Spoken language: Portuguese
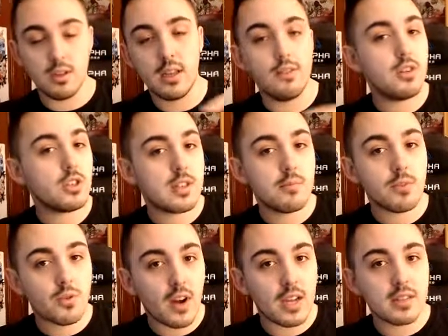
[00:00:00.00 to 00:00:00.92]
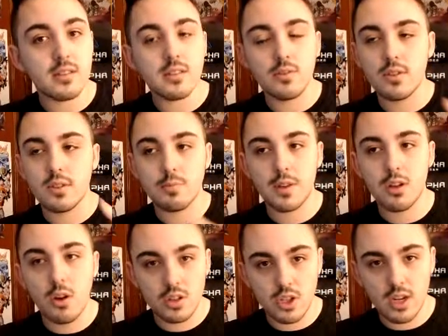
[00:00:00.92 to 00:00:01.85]
Em vez de termos Fighters, eu vou subir
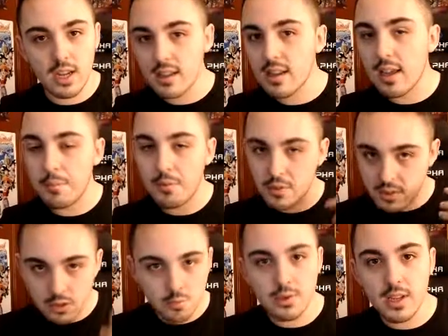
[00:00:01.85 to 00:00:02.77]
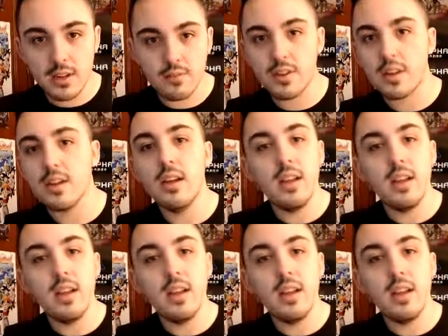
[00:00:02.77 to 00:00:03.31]
Gogeta, que é para vocês poderem ver